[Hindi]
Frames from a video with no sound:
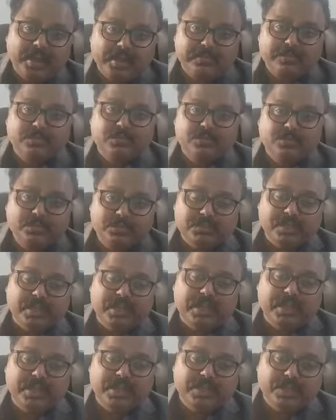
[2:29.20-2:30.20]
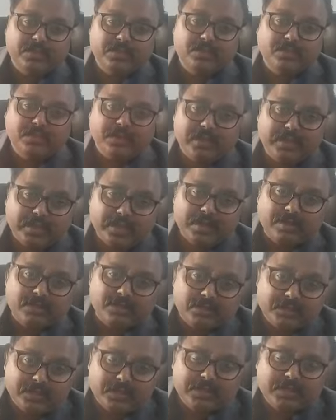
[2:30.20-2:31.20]
हम सोच रहे हैं कि
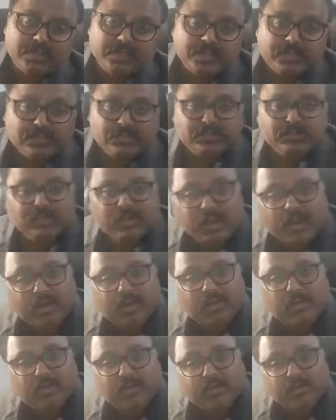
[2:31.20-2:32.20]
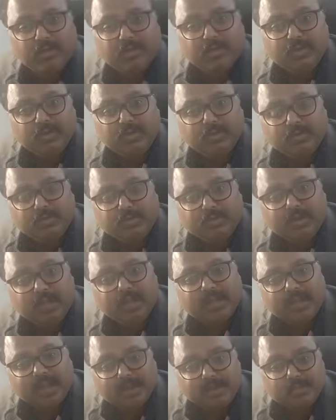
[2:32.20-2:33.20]
2019 के चुनाव
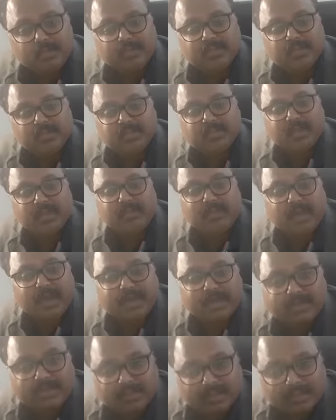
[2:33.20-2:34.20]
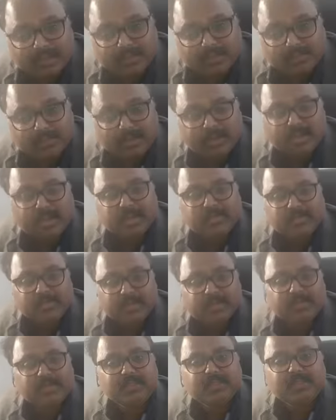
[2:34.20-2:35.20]
2019 का भारत नहीं
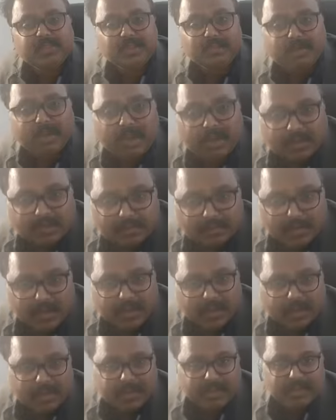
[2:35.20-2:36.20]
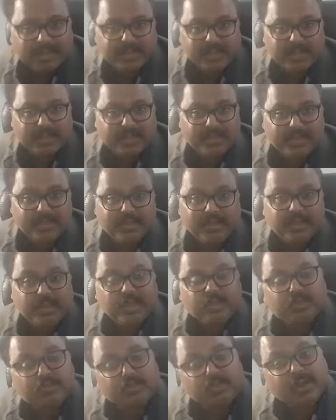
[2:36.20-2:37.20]
2025 का भारत बनाएंगे